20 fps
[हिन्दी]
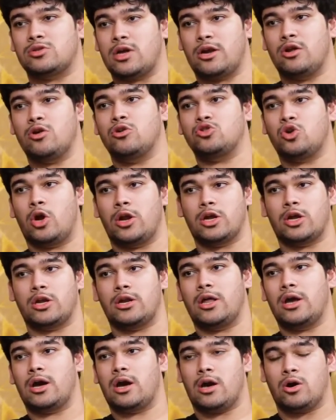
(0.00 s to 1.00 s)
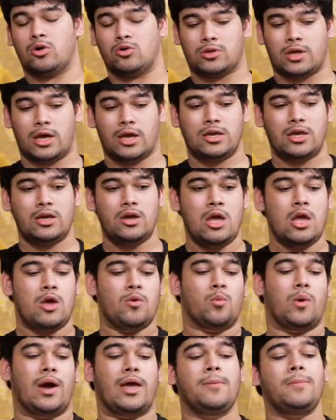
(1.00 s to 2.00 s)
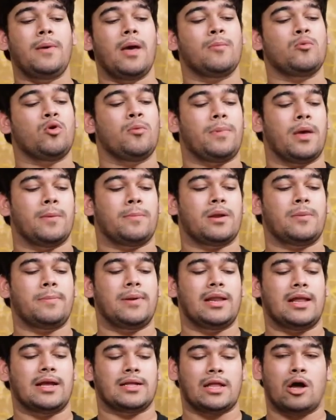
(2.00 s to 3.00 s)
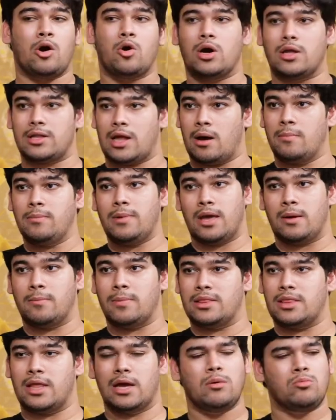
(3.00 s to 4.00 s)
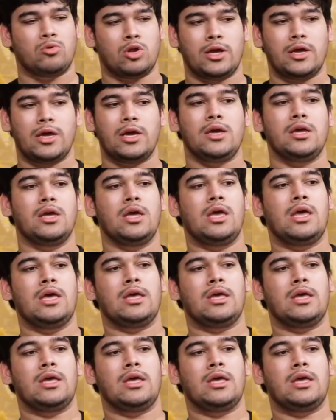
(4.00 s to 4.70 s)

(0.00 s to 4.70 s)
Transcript: सोसाइटी को ज्वाइन करने का होता है कि वहीं पे आपको पेपर पे लिखना होगा नाम एक बंदे का बोलेंगे